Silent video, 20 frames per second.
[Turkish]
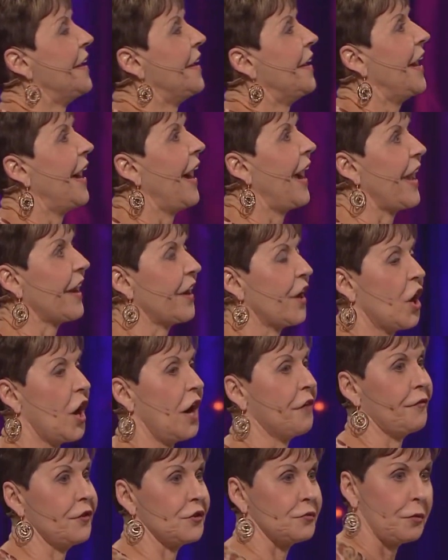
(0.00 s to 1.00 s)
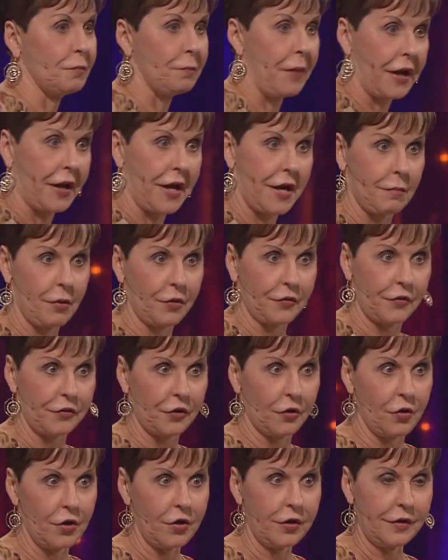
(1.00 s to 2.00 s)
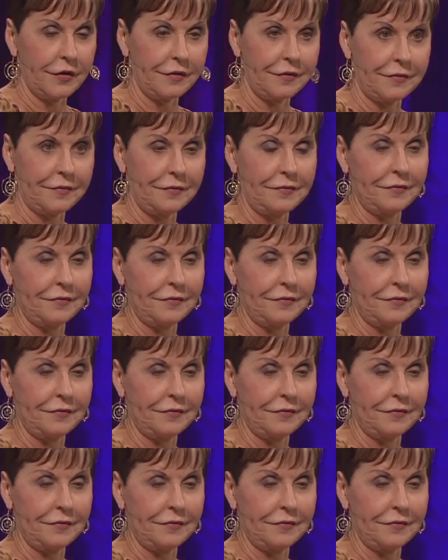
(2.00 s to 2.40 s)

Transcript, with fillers: Kapısında adımın yazdığı bir ofisim